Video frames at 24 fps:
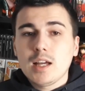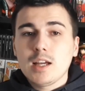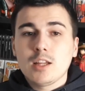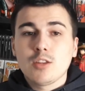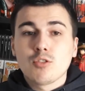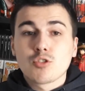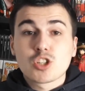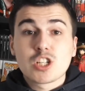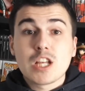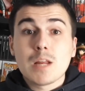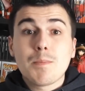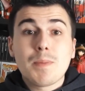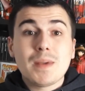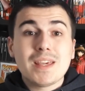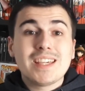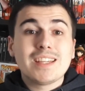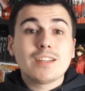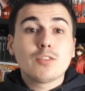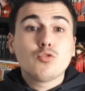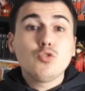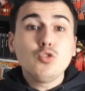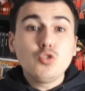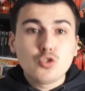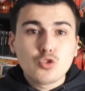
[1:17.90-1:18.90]
Donc je l'ai
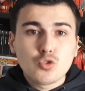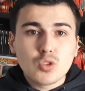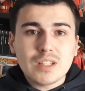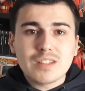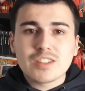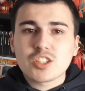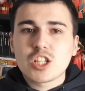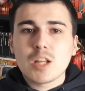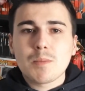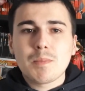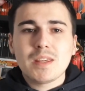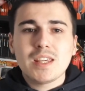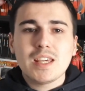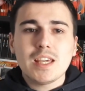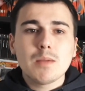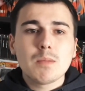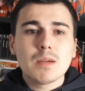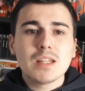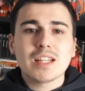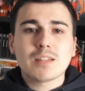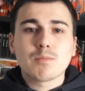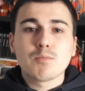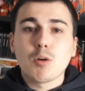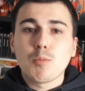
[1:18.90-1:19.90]
payé tout de suite, je l'ai payé
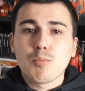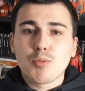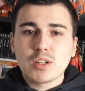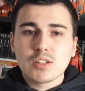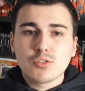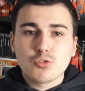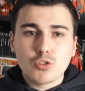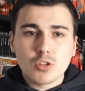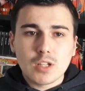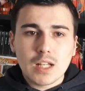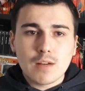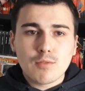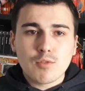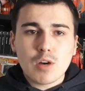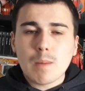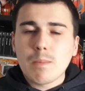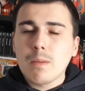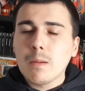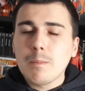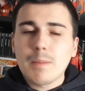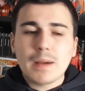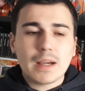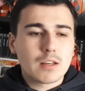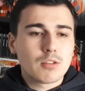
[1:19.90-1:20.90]
immédiatement pour être sûr de l'avoir,
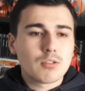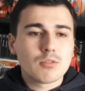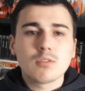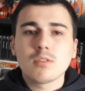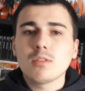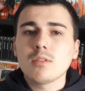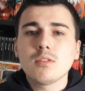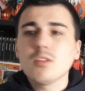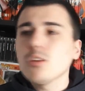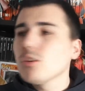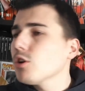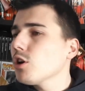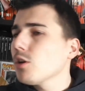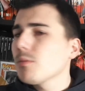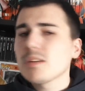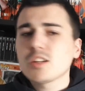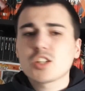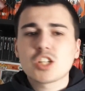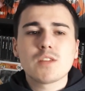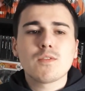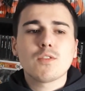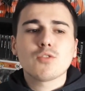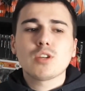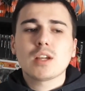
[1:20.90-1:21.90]
pour pas que non non mais
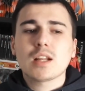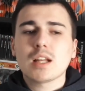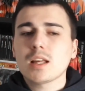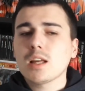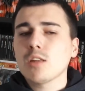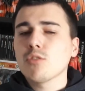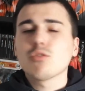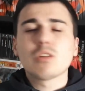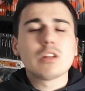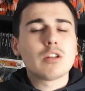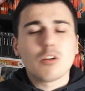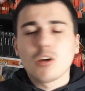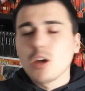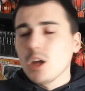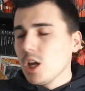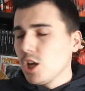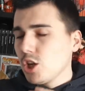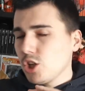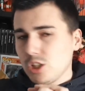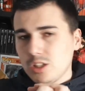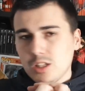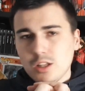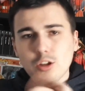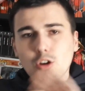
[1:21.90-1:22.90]
je l'ai vendu à quelqu'un d'autre. Non,
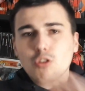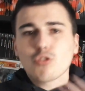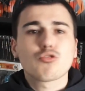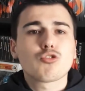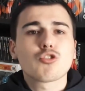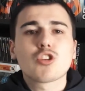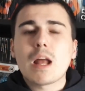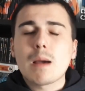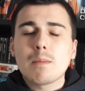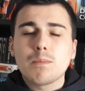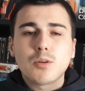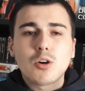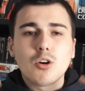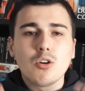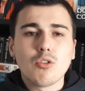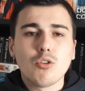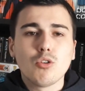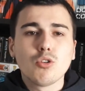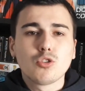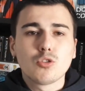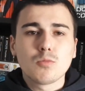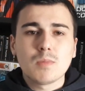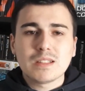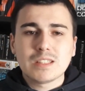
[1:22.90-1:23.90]
j'ai dit non, tu la prends
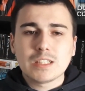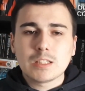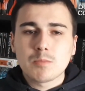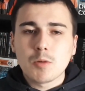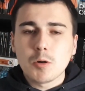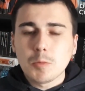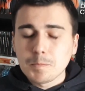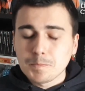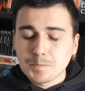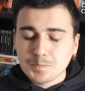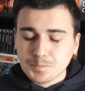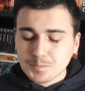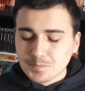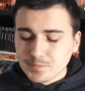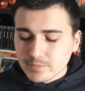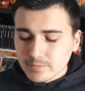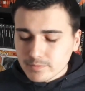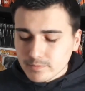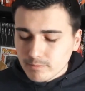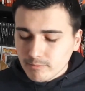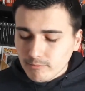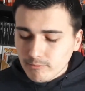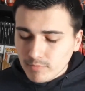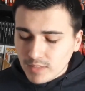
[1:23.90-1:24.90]
automatiquement.
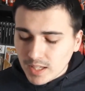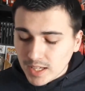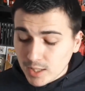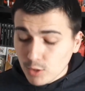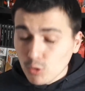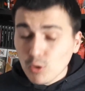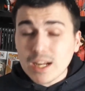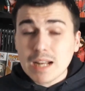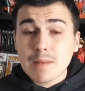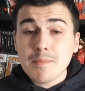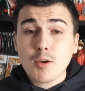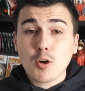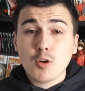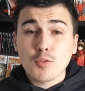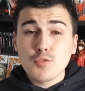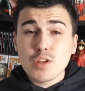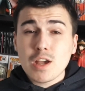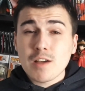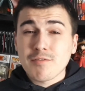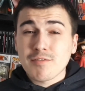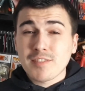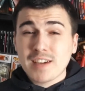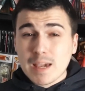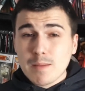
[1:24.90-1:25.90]
Et donc elle m'est revenue
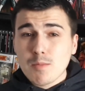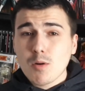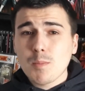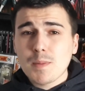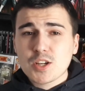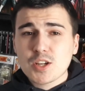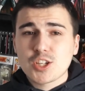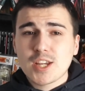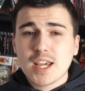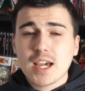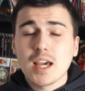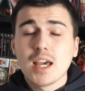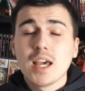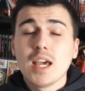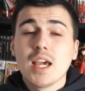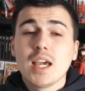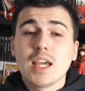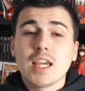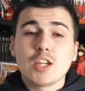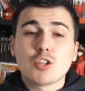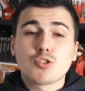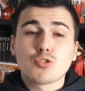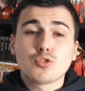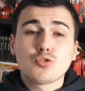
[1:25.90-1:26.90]
à vraiment pas cher
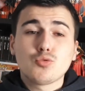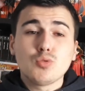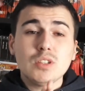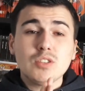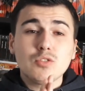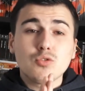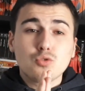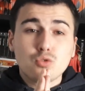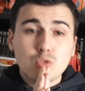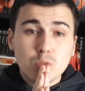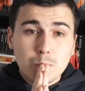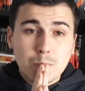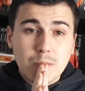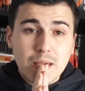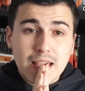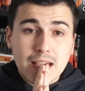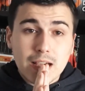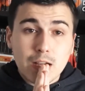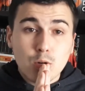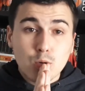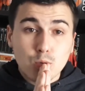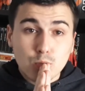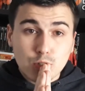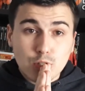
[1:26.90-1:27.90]
et je suis
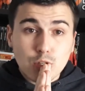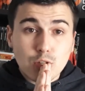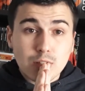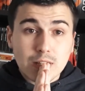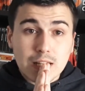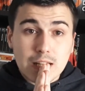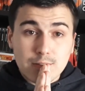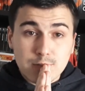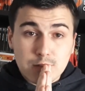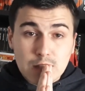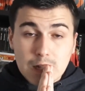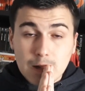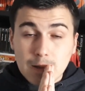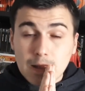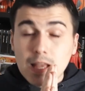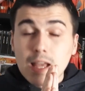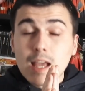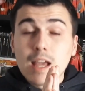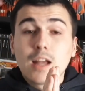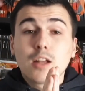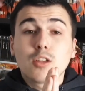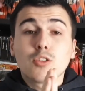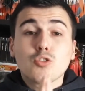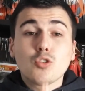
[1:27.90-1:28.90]
super content de l'avoir.
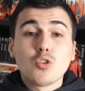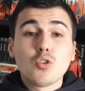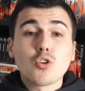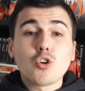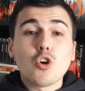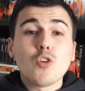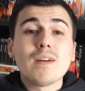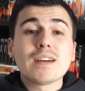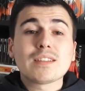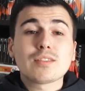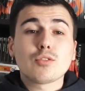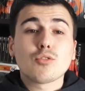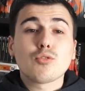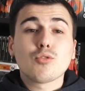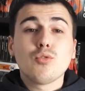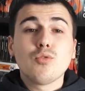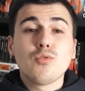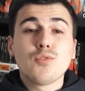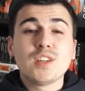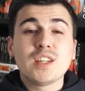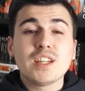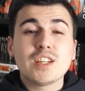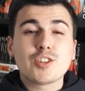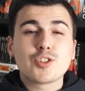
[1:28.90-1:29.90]
Donc on va se
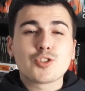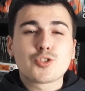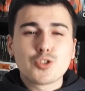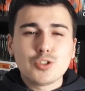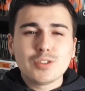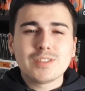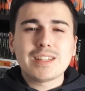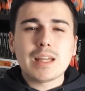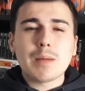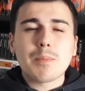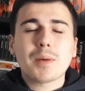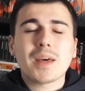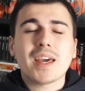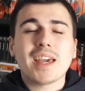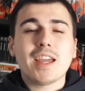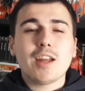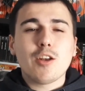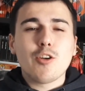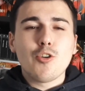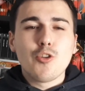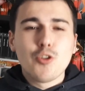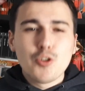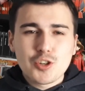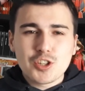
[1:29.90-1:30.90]
retrouver juste après
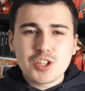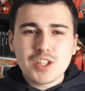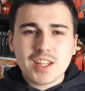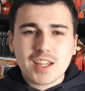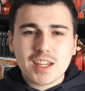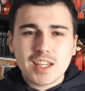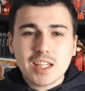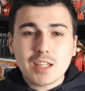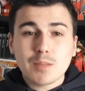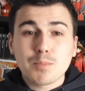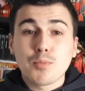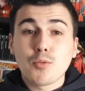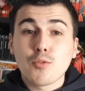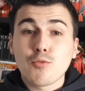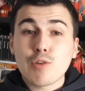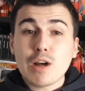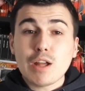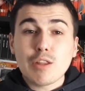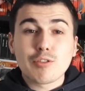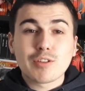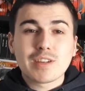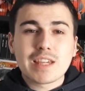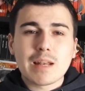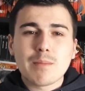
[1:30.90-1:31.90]
le générique pour
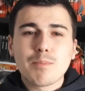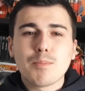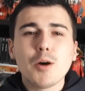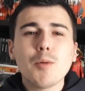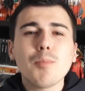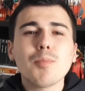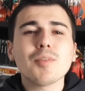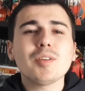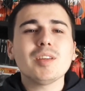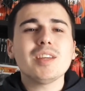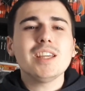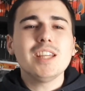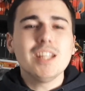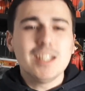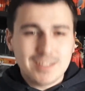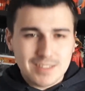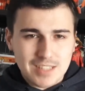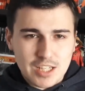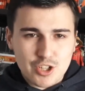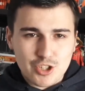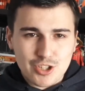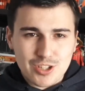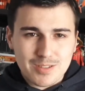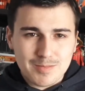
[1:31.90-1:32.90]
voir de quel pop il
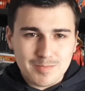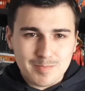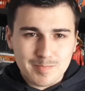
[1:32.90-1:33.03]
s'agit.